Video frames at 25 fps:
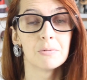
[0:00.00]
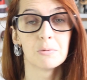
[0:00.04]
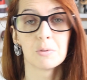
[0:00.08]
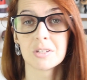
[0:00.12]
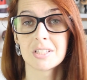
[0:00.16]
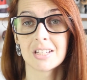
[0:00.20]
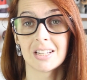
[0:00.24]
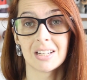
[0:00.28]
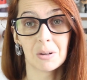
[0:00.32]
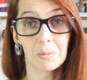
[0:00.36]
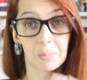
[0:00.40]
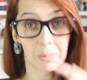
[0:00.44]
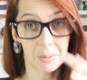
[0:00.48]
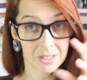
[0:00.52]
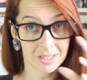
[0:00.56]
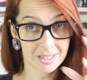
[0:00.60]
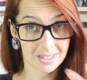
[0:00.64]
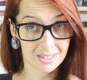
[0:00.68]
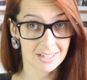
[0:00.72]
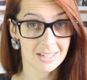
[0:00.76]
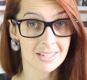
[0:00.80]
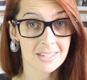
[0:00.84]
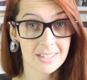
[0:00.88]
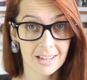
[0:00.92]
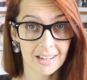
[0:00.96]
você não
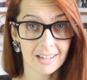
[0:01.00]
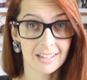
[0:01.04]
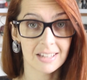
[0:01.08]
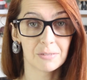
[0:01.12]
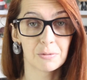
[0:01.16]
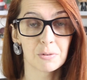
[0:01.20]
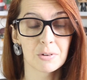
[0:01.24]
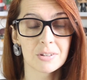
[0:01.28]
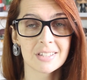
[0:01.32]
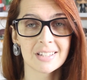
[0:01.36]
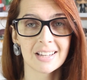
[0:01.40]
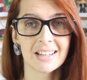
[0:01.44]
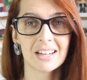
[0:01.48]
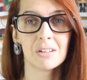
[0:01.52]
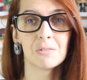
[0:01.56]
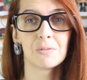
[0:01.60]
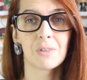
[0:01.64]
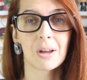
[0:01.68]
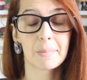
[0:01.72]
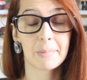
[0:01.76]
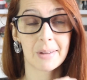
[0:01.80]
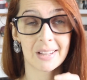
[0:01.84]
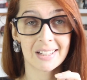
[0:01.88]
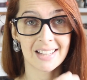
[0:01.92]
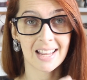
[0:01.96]
precisa e você não
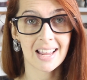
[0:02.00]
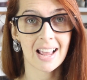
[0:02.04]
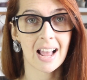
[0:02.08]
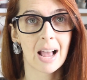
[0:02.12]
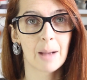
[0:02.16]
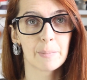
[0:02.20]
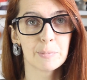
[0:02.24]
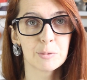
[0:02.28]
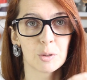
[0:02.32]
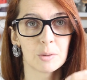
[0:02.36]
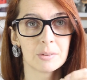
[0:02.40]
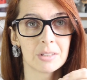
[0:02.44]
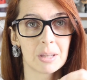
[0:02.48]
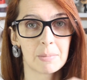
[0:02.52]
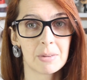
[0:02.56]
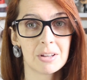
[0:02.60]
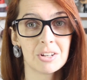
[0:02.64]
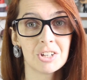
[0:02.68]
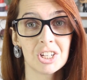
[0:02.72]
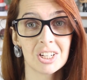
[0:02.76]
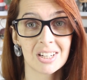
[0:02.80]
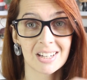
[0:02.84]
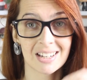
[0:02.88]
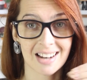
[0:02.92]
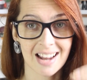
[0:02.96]
vai perder
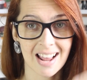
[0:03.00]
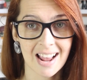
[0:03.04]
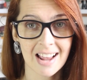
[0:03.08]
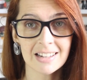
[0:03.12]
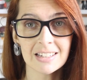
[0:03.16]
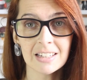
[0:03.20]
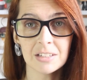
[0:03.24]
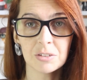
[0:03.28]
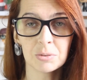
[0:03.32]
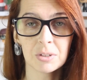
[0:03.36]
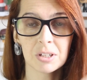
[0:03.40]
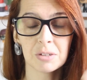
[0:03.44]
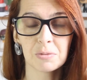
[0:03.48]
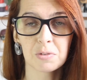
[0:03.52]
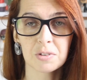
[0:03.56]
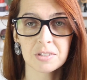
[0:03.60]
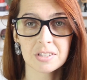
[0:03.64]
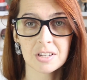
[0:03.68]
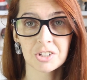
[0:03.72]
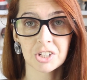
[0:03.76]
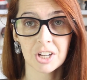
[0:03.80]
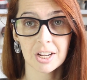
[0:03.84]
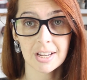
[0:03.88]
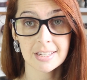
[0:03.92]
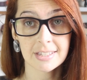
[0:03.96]
absolutamente nada do que
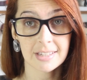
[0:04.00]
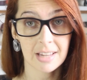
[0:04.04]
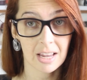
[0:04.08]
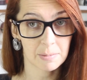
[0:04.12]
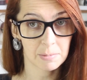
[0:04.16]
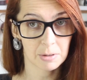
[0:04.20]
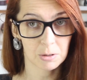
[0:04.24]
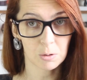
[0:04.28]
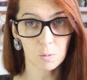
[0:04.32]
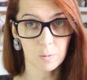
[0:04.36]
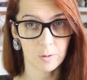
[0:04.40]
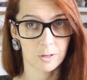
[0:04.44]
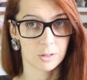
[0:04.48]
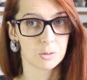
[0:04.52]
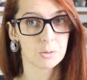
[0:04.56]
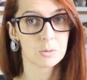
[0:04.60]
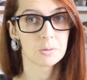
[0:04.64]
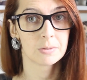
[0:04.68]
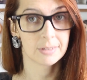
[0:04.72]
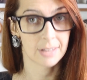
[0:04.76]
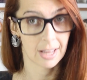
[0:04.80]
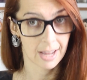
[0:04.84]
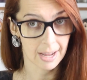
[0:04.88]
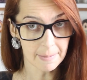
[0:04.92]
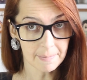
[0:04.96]
você já recebe com
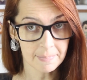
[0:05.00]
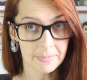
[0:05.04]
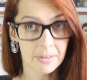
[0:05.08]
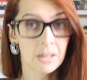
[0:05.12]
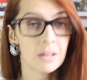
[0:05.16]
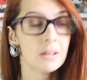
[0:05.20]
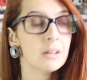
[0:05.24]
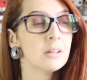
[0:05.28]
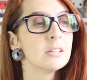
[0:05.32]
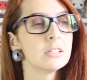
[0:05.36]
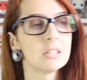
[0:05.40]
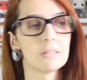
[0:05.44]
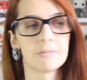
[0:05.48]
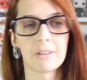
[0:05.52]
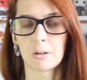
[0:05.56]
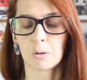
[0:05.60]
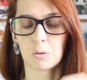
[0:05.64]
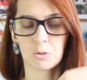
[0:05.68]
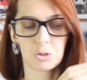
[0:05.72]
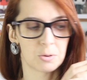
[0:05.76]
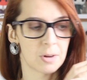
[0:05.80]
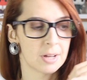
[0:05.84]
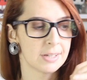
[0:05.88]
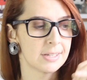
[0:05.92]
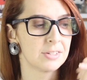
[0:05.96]
isso, tá? Você vai
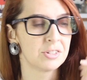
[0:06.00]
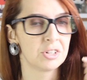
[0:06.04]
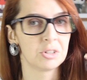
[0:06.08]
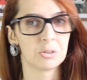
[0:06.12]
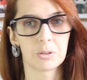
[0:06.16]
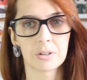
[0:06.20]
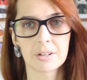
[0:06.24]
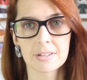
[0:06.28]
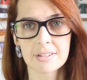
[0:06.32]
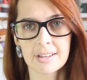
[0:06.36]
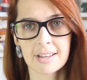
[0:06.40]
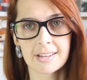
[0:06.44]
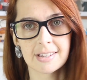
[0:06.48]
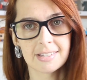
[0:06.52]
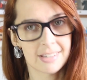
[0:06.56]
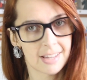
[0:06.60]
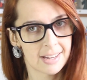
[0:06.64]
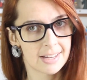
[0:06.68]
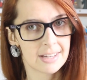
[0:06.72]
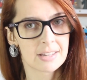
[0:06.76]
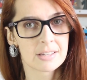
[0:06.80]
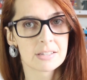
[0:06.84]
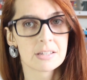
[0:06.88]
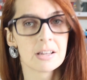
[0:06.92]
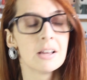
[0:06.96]
continuar assistindo todas as
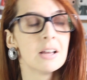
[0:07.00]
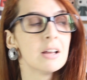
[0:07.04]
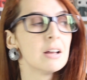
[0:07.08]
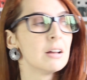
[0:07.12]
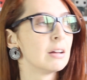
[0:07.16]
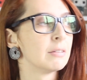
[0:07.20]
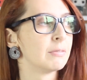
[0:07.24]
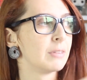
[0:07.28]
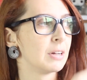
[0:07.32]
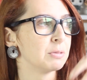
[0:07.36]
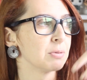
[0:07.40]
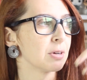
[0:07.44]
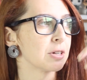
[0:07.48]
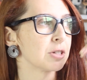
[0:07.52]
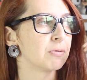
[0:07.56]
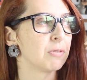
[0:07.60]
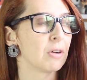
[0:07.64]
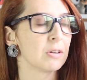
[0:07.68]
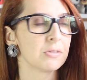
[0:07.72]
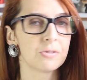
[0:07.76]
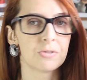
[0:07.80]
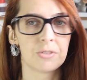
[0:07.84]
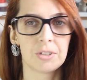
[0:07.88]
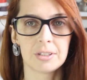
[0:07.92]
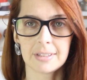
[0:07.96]
resenhas, vendo as
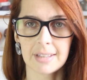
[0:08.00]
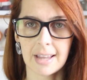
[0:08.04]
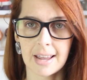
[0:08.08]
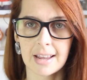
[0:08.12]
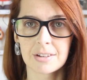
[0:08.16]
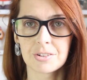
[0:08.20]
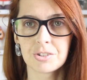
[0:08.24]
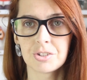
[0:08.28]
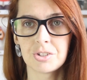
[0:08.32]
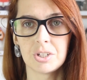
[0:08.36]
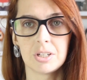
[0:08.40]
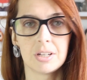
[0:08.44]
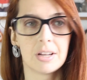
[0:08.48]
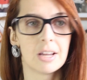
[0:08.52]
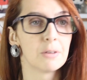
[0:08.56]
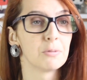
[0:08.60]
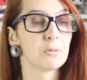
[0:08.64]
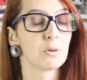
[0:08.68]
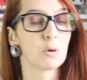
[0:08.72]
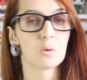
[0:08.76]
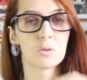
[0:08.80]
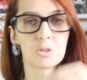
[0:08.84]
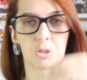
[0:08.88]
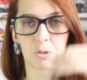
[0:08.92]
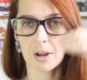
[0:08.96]
fotos de teste, eu
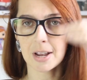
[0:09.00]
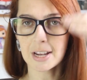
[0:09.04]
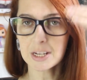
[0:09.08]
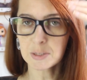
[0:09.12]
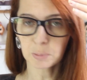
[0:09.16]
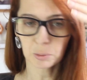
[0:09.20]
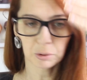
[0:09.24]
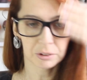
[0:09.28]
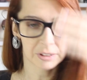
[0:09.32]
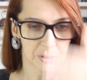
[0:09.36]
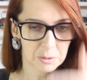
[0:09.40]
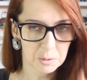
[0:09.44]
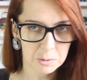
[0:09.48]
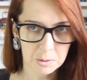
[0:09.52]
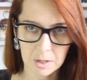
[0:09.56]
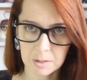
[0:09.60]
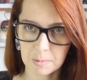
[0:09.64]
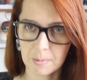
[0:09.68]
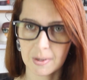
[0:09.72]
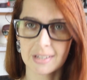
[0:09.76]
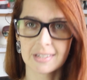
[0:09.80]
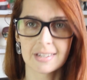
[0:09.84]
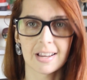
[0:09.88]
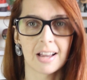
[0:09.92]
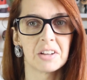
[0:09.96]
vou continuar respondendo
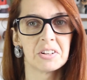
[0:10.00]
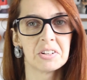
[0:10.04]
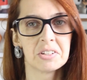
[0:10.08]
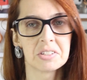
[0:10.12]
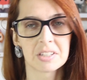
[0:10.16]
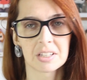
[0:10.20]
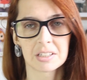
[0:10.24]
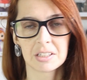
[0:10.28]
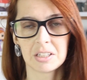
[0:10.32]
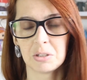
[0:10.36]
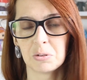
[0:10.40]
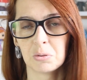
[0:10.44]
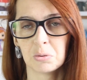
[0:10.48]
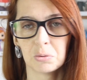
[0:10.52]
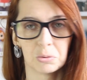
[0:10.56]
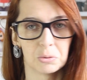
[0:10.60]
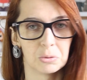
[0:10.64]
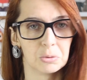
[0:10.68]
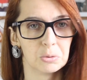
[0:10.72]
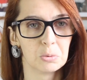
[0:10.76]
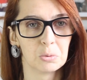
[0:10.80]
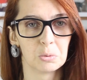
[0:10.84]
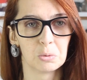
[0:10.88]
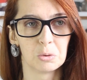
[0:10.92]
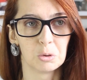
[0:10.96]
suas mensagens aqui
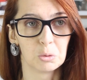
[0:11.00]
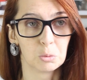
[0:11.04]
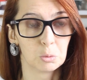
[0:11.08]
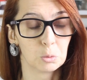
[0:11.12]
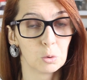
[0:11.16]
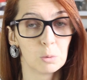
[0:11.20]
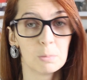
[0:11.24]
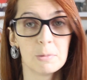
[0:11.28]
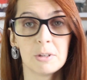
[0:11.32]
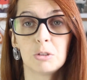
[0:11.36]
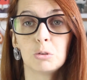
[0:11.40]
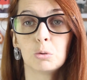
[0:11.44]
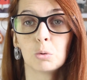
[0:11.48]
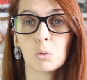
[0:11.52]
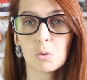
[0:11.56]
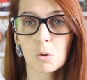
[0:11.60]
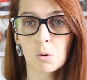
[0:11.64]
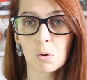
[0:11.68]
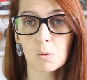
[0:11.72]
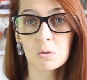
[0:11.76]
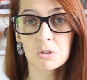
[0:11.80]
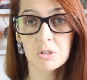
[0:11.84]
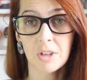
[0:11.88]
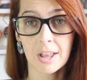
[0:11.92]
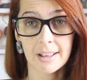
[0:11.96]
no, no YouTube, tudo
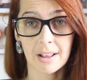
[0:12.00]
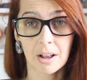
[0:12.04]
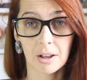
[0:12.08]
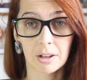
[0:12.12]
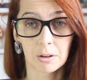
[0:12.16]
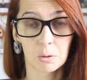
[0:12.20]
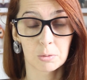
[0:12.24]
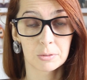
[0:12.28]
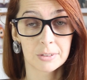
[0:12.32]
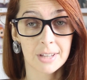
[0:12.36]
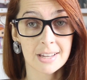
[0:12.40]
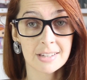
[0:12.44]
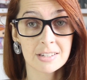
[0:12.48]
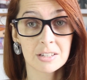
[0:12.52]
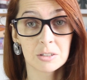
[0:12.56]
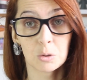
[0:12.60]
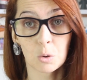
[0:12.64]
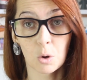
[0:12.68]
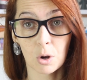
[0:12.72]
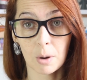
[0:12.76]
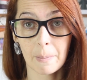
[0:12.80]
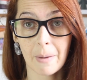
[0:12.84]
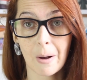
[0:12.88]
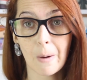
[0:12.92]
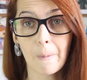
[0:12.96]
aconte acontece
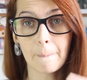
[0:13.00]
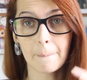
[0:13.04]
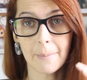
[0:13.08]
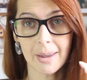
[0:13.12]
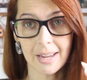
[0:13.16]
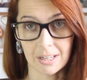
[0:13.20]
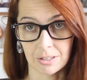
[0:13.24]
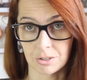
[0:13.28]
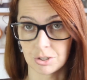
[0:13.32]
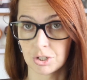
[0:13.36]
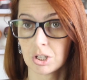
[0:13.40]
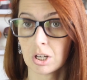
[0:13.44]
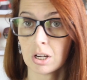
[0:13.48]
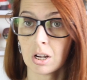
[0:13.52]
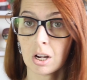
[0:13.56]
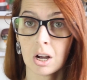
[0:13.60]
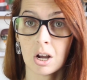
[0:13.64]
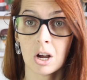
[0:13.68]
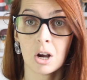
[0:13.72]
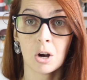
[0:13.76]
normalmente.